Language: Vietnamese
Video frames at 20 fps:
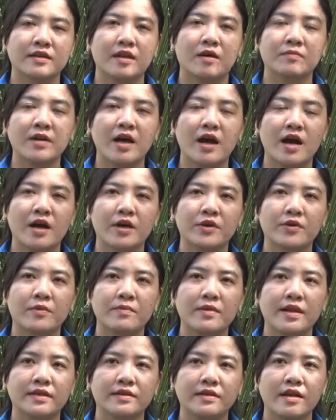đồng thời
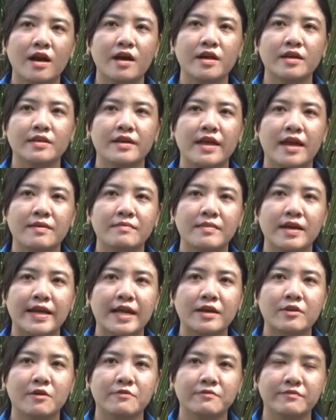cũng là nơi để mà
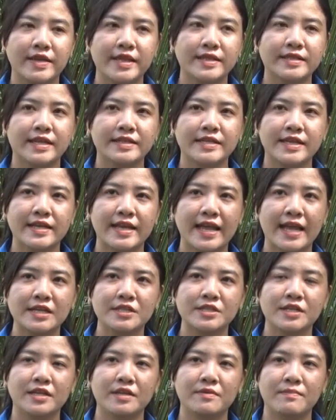các đoàn viên thanh niên
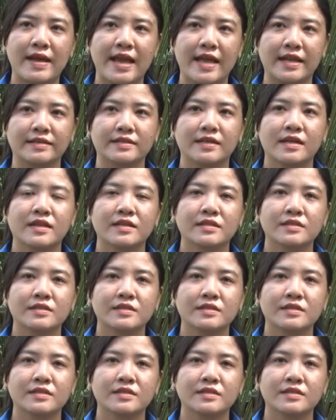khác trên địa bàn